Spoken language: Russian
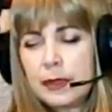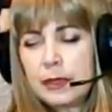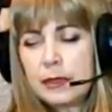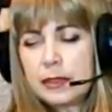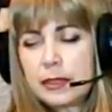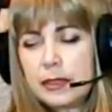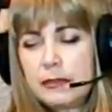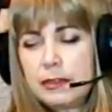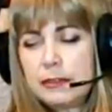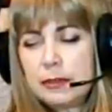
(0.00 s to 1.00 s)
Да, скорее
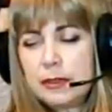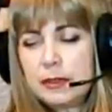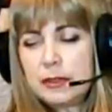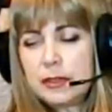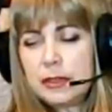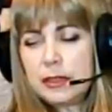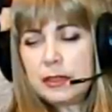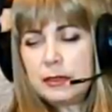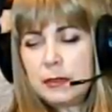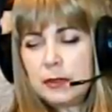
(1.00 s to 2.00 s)
всего, не нашей. Я
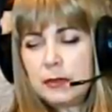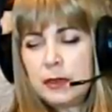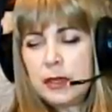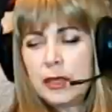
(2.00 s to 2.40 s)
не могу